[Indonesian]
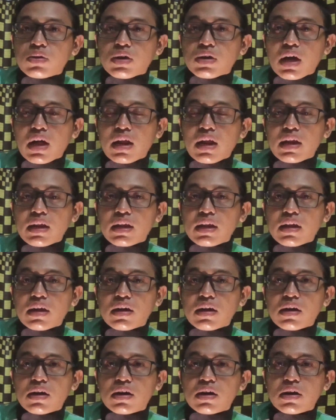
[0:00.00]
kal
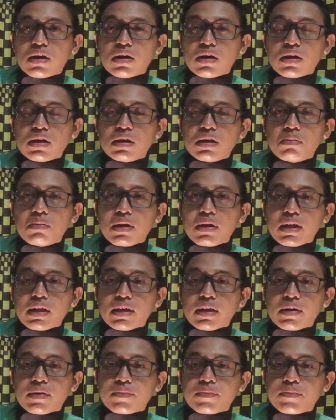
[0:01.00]
uh, gimana
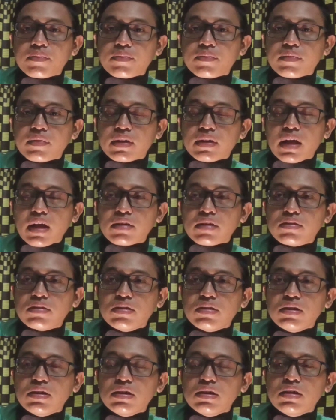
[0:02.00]
ya
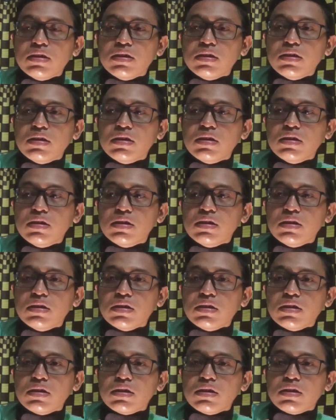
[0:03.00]
kasih
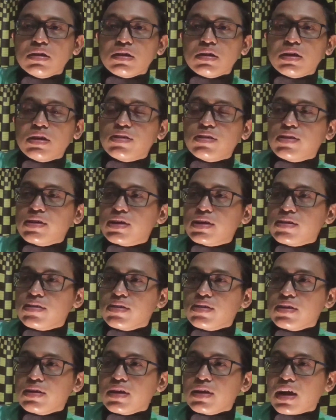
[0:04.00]

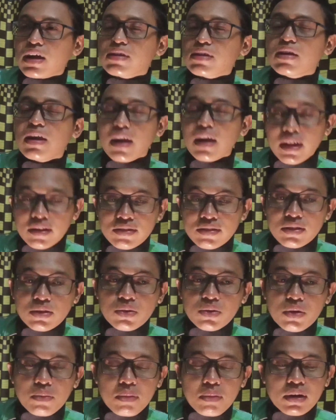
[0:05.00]
kisi-kisi yang jelas
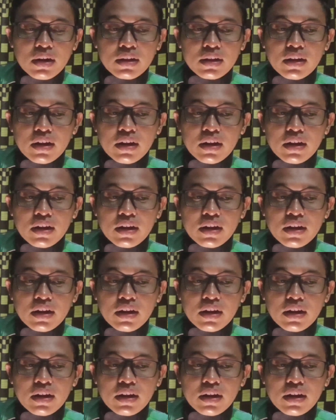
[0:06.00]
gitu kepada